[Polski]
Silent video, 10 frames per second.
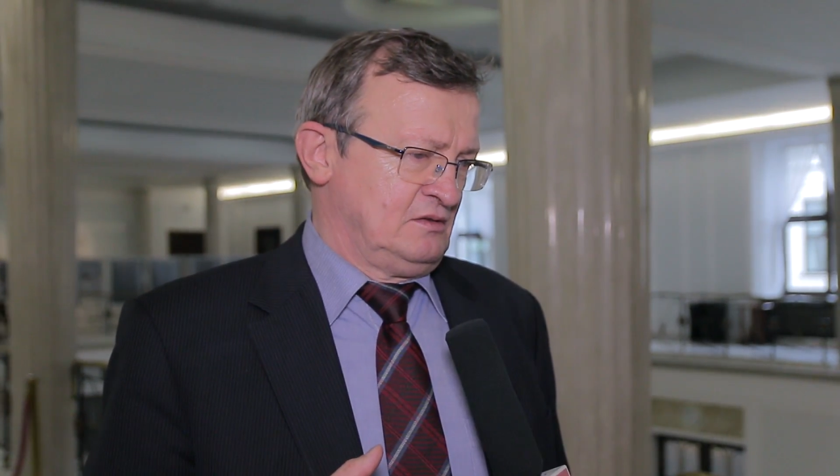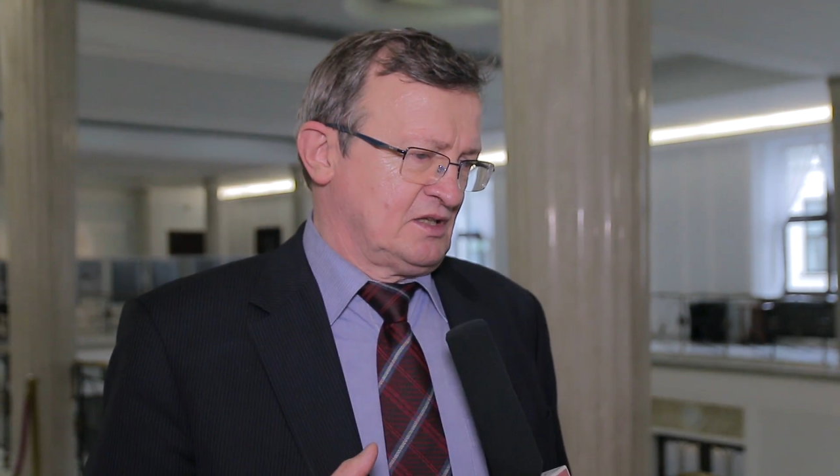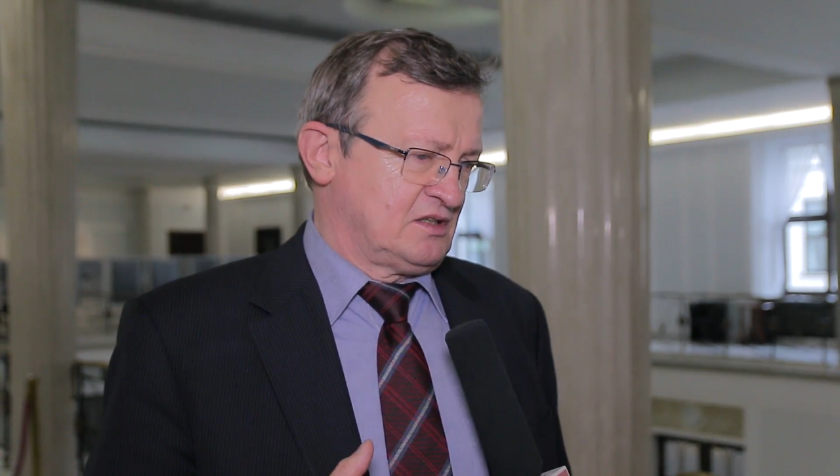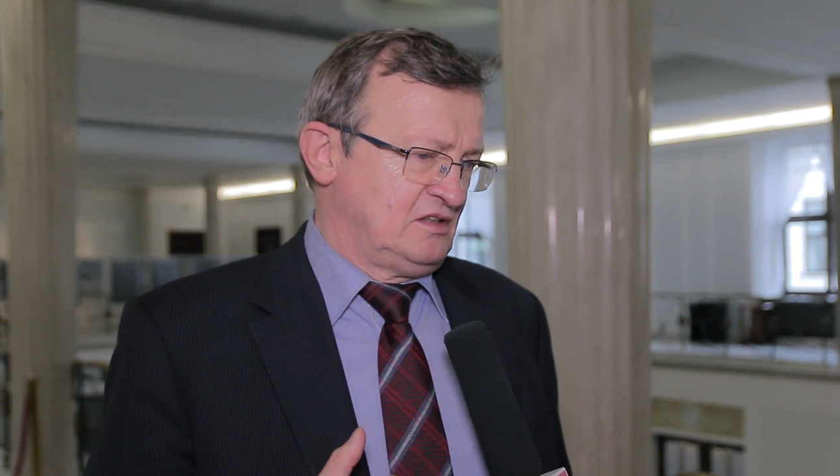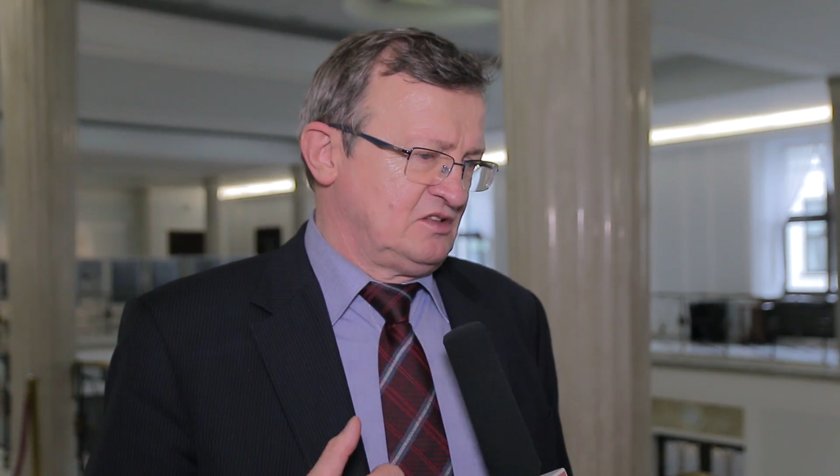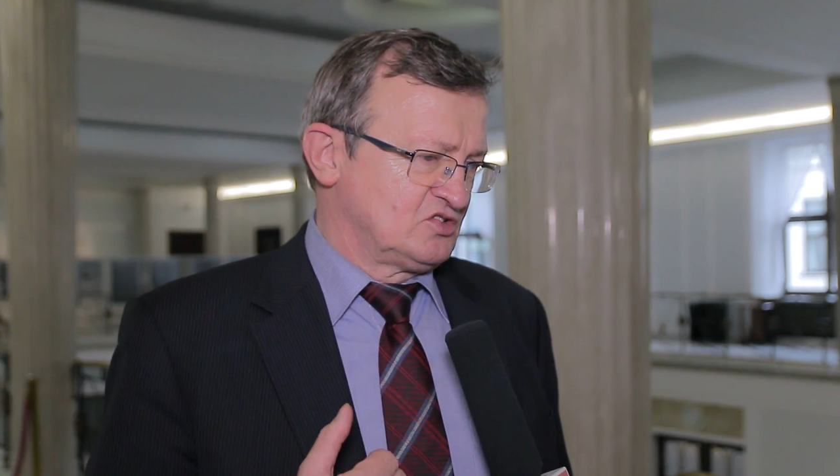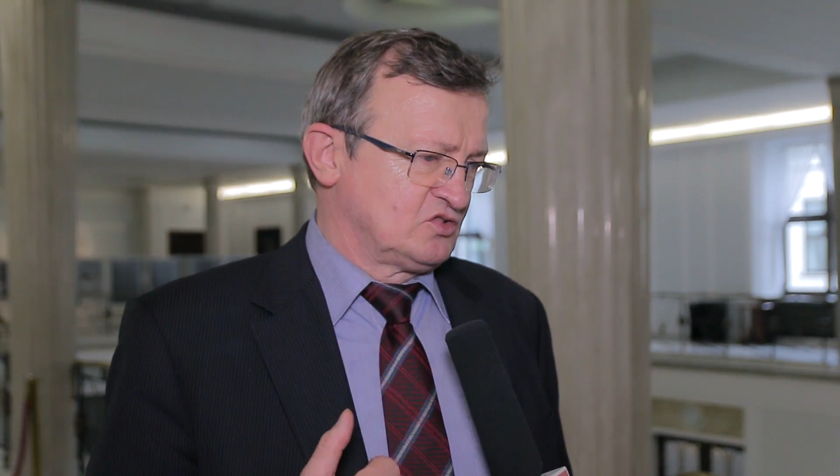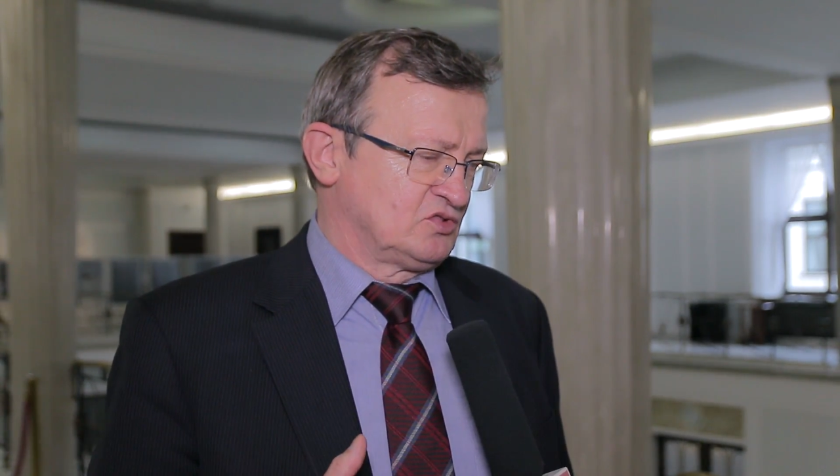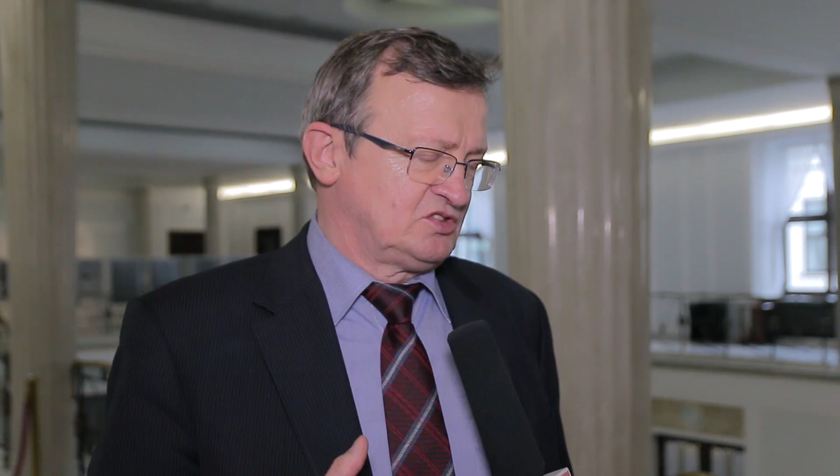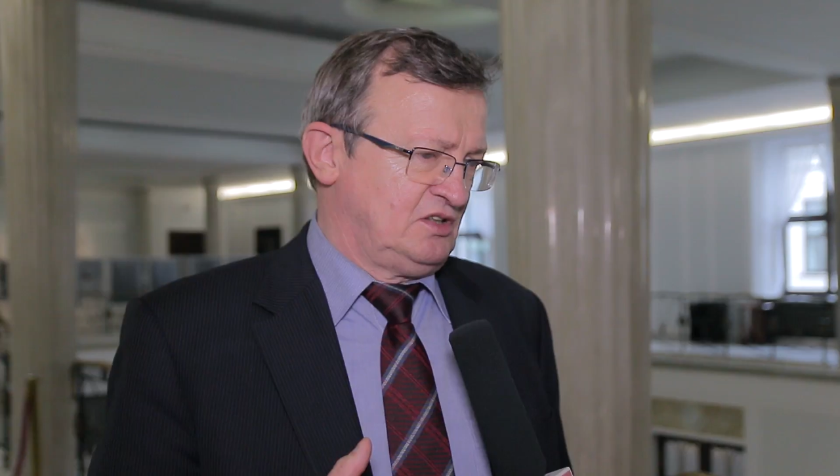e, takiej
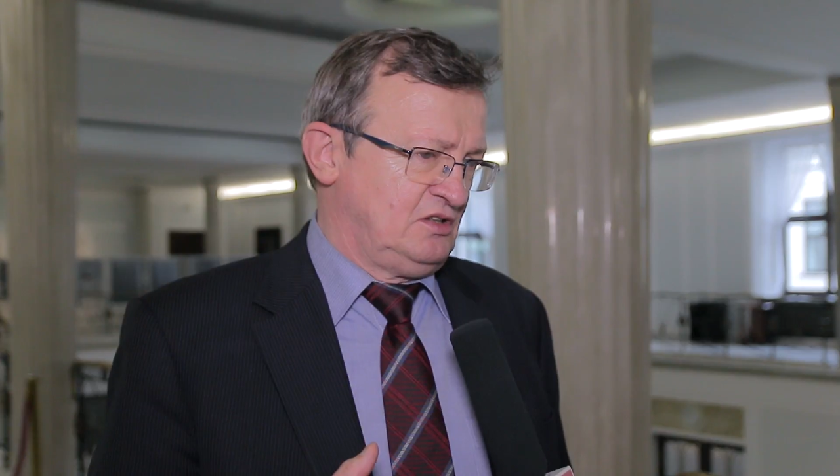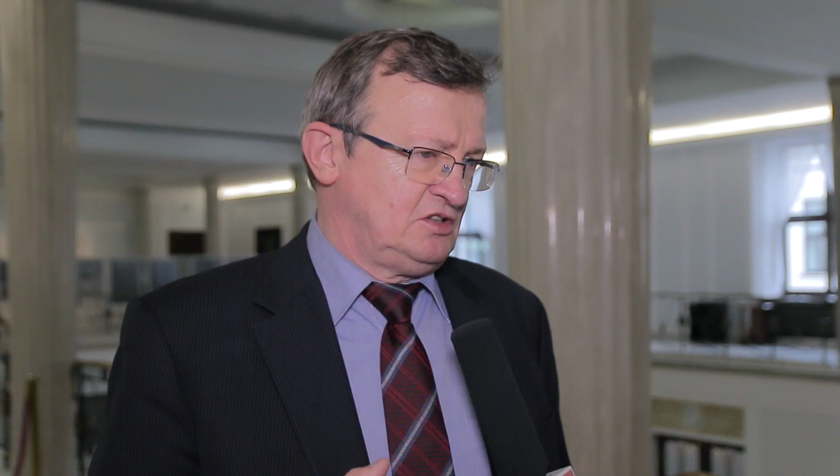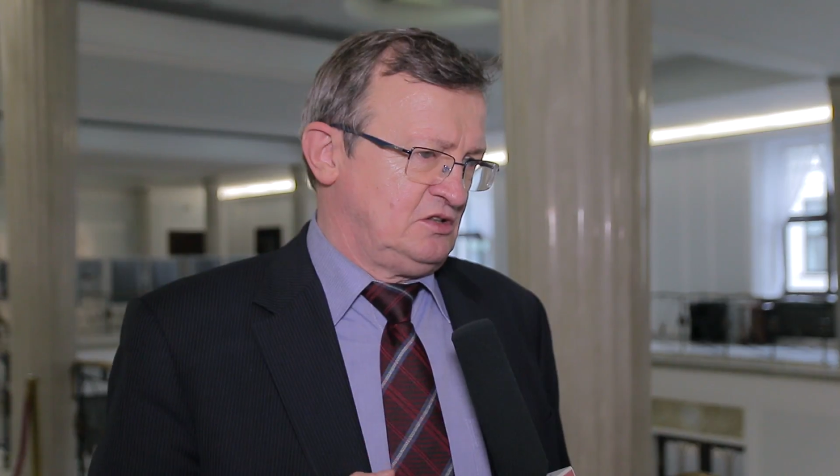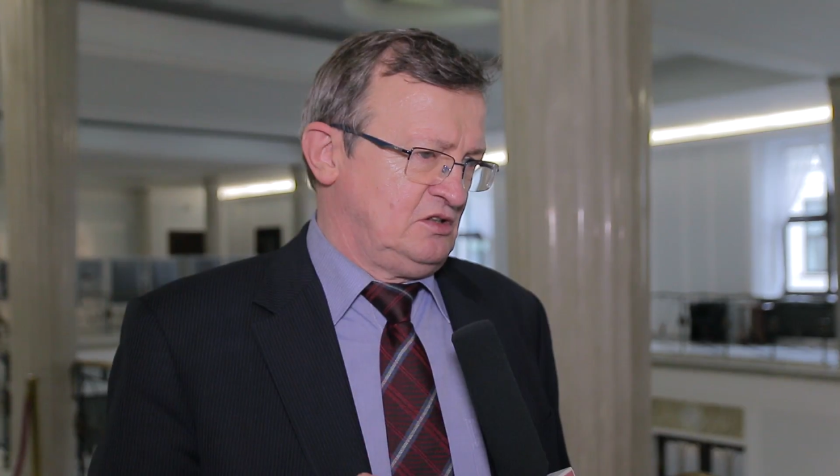dyskusji